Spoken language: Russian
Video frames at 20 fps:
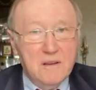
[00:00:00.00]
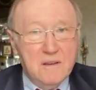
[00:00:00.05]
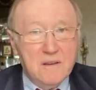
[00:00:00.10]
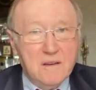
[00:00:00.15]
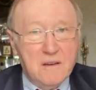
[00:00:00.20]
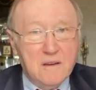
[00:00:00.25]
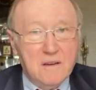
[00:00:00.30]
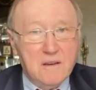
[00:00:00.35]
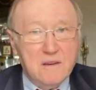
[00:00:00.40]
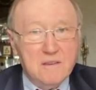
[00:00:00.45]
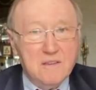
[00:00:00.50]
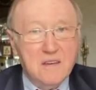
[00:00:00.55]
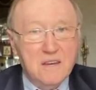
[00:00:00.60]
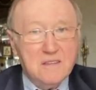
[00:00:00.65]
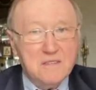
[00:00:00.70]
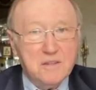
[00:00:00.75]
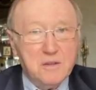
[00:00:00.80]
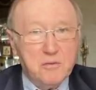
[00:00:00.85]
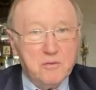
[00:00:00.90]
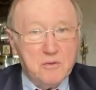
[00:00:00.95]
э,
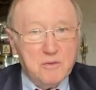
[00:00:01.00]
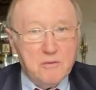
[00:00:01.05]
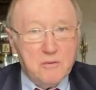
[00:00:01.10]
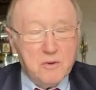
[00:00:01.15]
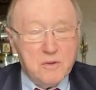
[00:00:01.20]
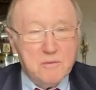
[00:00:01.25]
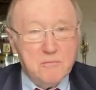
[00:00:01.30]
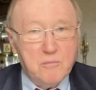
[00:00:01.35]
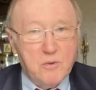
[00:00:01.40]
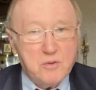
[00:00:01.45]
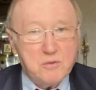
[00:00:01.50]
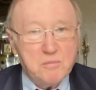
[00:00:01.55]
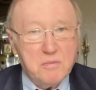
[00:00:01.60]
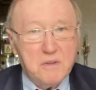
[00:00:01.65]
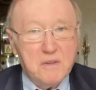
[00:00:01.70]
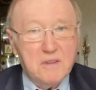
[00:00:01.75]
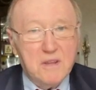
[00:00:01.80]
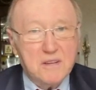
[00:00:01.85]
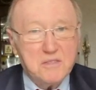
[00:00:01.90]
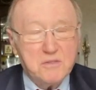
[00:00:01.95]
действует, вот, может быть,
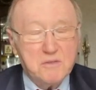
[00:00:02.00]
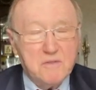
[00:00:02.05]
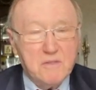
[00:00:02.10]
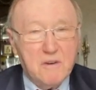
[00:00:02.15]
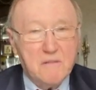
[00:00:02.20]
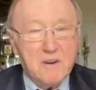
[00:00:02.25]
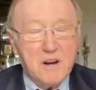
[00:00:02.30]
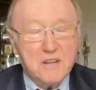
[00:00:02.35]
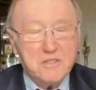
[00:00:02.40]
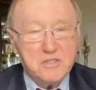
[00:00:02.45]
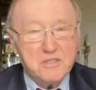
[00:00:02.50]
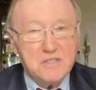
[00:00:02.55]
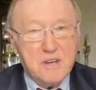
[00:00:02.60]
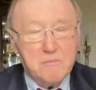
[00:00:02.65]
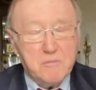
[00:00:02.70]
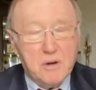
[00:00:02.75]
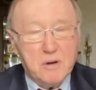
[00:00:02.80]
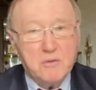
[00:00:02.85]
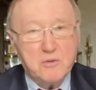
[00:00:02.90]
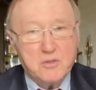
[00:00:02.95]
даже во
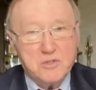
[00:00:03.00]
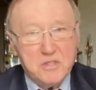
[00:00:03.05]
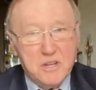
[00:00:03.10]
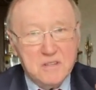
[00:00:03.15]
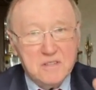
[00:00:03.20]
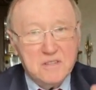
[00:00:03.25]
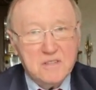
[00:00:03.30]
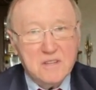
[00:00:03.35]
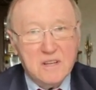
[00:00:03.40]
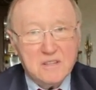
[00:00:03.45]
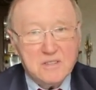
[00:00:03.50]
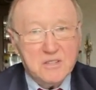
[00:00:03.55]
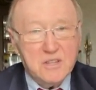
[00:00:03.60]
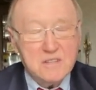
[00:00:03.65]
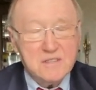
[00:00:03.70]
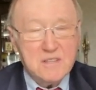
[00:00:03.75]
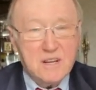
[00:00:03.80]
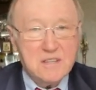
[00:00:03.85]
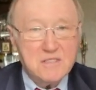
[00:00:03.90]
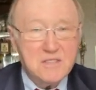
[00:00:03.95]
вражеском окружении, должна
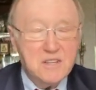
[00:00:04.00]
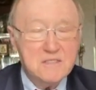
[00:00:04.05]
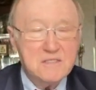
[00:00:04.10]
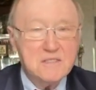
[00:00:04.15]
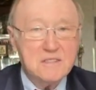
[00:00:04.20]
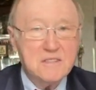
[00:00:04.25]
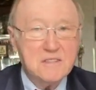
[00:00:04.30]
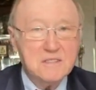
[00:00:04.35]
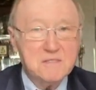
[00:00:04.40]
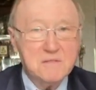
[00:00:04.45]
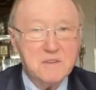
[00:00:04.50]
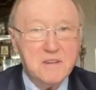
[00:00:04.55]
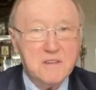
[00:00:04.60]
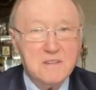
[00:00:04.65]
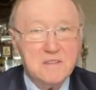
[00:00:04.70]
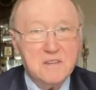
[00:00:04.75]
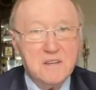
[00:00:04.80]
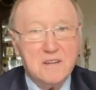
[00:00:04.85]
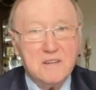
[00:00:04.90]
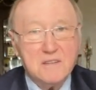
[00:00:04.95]
сражаться за свои
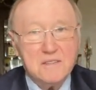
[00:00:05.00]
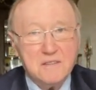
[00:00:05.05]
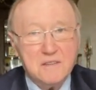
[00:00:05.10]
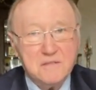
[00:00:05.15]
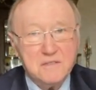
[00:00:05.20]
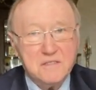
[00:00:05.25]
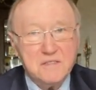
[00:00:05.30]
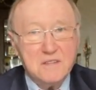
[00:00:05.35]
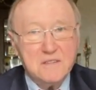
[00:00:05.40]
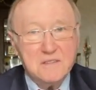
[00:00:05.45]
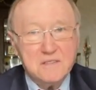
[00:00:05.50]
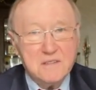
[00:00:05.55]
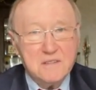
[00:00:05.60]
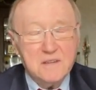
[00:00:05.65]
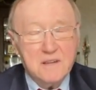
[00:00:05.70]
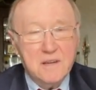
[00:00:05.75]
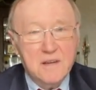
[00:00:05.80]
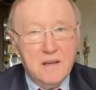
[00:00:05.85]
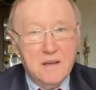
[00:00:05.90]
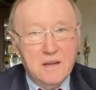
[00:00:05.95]
интересы. Все за
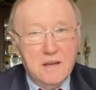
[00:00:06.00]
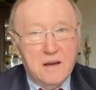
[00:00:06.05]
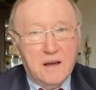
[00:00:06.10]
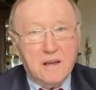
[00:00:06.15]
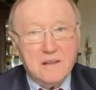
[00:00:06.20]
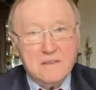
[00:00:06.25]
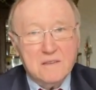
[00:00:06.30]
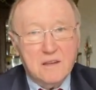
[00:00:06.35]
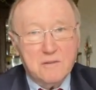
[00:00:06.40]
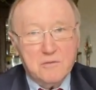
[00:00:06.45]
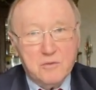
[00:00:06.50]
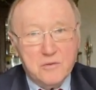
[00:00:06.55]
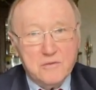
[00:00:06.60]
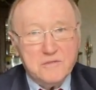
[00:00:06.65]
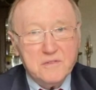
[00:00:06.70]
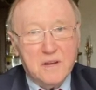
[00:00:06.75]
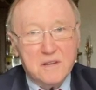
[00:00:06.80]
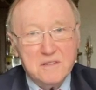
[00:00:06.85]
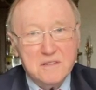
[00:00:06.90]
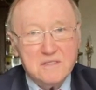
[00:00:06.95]
одного,
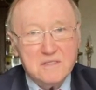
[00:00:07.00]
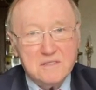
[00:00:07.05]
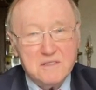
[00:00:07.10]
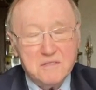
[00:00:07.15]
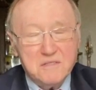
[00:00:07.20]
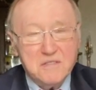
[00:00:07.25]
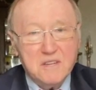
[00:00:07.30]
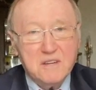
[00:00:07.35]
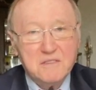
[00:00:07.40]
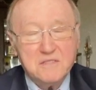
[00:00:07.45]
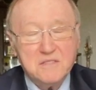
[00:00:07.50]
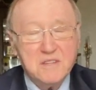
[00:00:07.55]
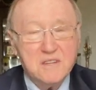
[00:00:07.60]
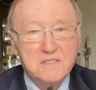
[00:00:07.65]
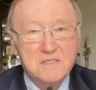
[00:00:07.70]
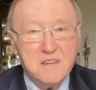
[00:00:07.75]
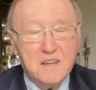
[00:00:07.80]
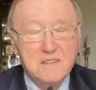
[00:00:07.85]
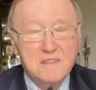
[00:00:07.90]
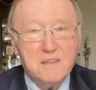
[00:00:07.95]
один за всех, все
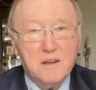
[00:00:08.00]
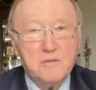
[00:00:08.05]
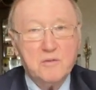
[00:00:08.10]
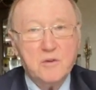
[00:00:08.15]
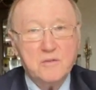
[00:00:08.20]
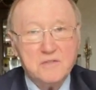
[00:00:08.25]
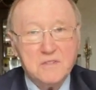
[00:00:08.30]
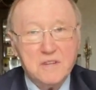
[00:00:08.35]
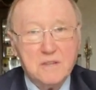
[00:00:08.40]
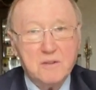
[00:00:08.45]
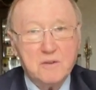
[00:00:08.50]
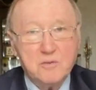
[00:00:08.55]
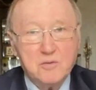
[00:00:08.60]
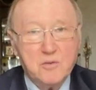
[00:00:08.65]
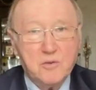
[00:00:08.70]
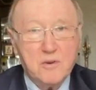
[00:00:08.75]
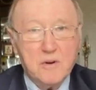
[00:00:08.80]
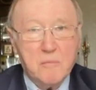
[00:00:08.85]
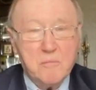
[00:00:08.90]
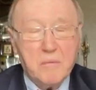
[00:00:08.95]
за одного, все друг
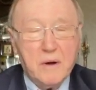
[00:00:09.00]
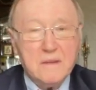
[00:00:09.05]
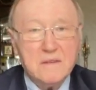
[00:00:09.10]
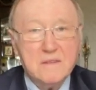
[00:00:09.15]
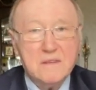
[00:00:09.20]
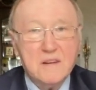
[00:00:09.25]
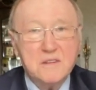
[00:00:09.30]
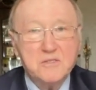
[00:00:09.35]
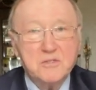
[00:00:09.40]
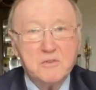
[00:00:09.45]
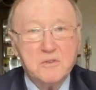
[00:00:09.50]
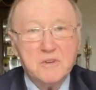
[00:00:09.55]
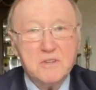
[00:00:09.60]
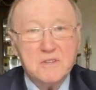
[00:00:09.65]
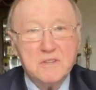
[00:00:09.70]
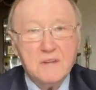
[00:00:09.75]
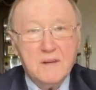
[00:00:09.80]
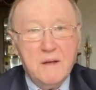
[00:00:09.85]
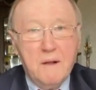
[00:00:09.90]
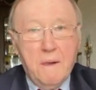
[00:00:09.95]
друга
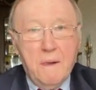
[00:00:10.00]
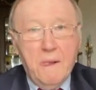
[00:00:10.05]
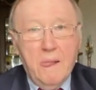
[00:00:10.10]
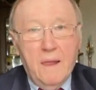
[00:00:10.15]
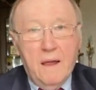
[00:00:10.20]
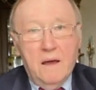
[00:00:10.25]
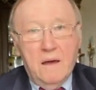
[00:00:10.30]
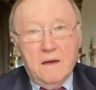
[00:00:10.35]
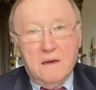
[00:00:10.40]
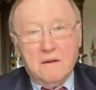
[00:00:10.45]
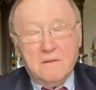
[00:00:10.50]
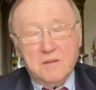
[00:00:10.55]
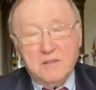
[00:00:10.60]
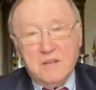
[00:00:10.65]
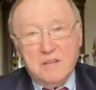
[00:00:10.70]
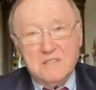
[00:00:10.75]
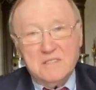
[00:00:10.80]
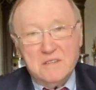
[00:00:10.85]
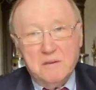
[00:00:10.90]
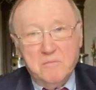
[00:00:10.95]
поддерживают. И в
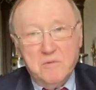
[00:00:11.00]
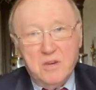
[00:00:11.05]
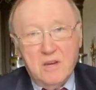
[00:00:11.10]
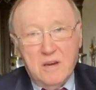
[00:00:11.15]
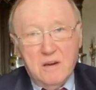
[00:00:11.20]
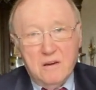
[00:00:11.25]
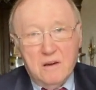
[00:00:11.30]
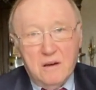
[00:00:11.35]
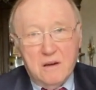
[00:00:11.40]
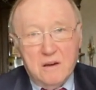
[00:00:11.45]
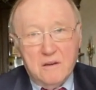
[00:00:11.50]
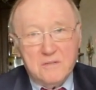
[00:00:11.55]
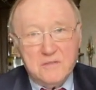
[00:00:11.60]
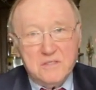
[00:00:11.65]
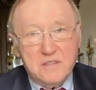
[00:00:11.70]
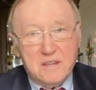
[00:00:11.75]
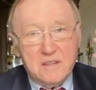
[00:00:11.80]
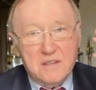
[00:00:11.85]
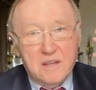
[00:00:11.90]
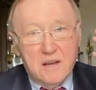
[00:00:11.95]
этой семье э,
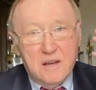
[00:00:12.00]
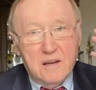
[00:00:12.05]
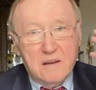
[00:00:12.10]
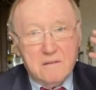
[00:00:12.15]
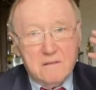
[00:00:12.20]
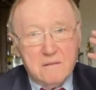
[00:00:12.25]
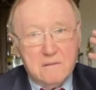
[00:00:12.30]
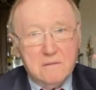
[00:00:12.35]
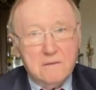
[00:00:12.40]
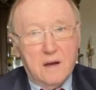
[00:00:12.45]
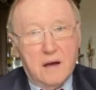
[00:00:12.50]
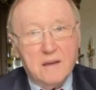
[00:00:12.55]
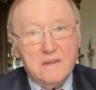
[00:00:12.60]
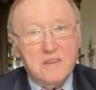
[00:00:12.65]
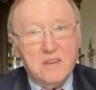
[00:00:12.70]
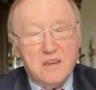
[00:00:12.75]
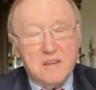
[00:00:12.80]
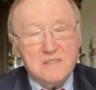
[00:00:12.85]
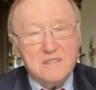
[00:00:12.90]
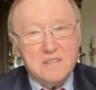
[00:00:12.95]
всегда
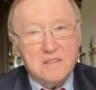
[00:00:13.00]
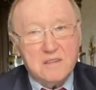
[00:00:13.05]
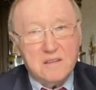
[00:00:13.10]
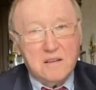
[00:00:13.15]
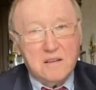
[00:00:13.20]
отец, это